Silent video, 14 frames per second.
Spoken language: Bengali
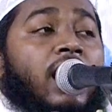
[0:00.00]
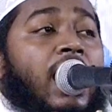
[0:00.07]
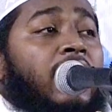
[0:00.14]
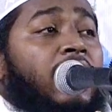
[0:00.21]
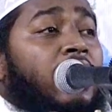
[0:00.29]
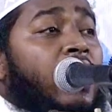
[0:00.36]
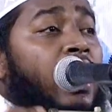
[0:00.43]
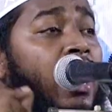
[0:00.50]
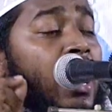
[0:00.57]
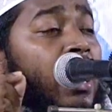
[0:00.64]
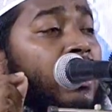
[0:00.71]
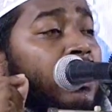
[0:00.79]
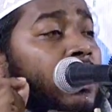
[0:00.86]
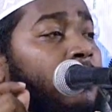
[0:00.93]

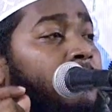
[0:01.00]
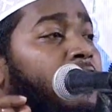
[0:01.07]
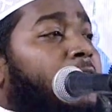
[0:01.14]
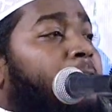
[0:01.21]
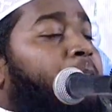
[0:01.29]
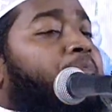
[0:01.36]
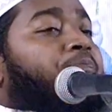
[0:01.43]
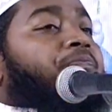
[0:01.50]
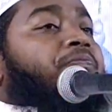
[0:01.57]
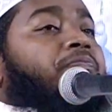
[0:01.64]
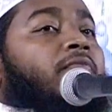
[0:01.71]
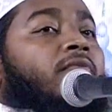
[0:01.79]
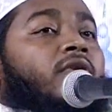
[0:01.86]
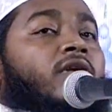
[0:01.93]
আল্লাহর নবী
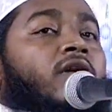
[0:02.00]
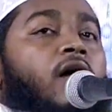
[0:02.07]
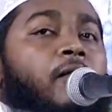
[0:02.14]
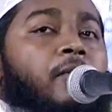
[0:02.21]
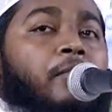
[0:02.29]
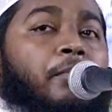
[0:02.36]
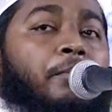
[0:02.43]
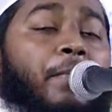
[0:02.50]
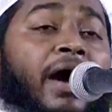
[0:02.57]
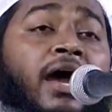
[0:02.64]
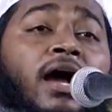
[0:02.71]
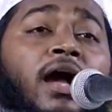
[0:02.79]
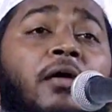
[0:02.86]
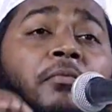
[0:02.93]

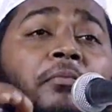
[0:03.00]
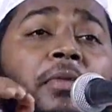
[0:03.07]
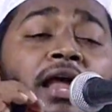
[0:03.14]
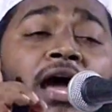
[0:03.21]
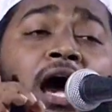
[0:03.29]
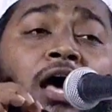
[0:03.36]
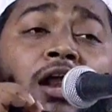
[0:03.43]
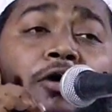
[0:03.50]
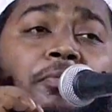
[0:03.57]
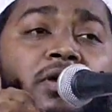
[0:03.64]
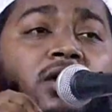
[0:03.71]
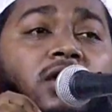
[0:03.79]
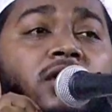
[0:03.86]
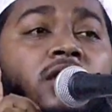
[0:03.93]
পয়গম্বর
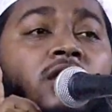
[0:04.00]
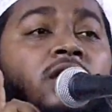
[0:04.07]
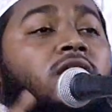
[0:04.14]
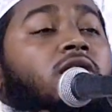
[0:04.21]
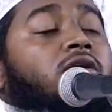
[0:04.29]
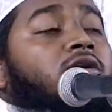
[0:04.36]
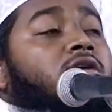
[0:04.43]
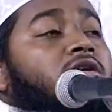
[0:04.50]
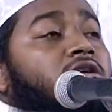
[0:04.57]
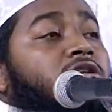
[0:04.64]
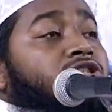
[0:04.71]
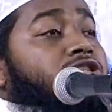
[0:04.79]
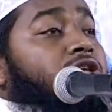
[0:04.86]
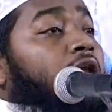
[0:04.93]
আরবি
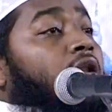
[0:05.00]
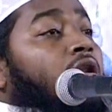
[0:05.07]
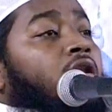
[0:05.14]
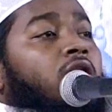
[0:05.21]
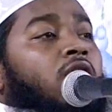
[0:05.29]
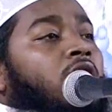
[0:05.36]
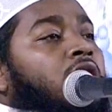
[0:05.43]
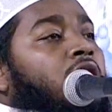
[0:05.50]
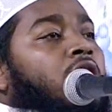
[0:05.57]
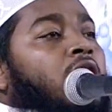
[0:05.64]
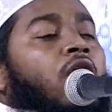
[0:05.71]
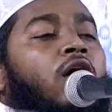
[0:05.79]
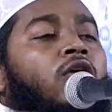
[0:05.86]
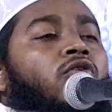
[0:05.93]

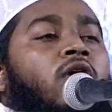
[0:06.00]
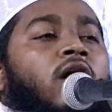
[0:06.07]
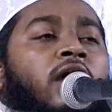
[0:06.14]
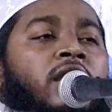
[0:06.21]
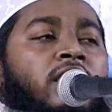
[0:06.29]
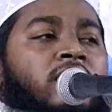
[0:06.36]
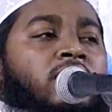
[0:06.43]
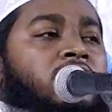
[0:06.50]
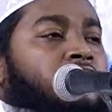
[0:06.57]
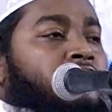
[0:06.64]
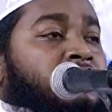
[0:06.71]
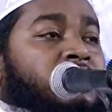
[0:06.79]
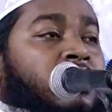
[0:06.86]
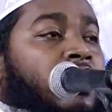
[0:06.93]
সাল্লাল্লাহু আলাইহি
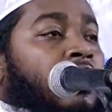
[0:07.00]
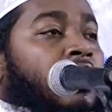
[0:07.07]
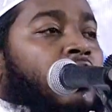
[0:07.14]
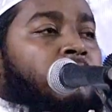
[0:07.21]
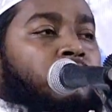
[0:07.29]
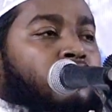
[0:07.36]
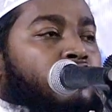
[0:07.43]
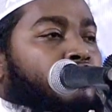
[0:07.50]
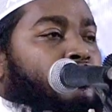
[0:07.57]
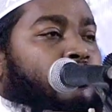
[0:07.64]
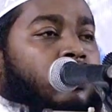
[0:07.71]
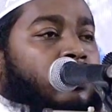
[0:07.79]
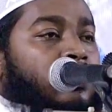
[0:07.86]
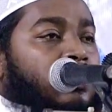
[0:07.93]
ওয়াসাল্লাম
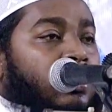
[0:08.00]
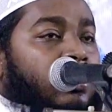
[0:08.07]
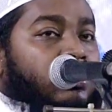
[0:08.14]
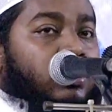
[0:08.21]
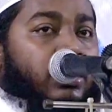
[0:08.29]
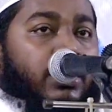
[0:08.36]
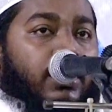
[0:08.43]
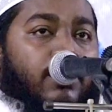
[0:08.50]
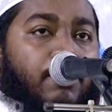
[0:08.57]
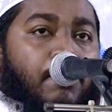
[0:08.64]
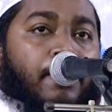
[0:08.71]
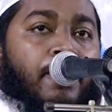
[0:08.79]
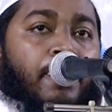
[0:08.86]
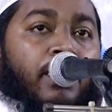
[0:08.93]
ঘোষণা দিয়ে দিলেন
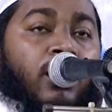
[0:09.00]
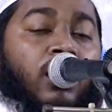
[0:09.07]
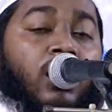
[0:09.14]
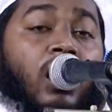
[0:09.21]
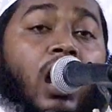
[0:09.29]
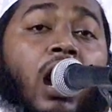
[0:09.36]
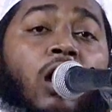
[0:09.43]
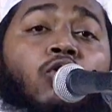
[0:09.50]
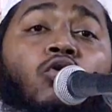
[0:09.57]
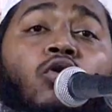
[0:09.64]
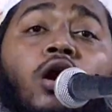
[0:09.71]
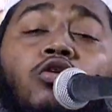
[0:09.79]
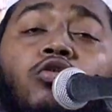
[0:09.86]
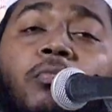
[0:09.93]

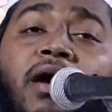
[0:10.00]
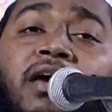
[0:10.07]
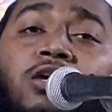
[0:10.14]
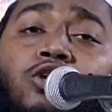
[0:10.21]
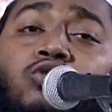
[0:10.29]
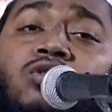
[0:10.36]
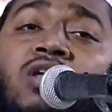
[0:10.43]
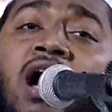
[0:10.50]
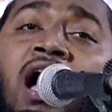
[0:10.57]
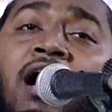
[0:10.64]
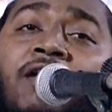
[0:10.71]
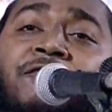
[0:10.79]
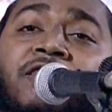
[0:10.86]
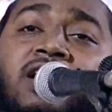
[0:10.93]
أول من
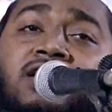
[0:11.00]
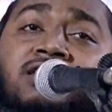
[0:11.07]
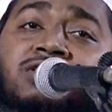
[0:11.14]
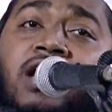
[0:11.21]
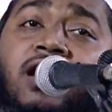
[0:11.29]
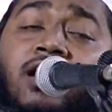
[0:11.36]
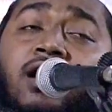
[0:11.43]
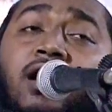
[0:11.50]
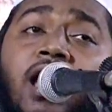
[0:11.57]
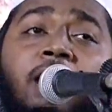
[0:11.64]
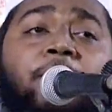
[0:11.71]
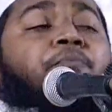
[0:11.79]
يدعى في الجنة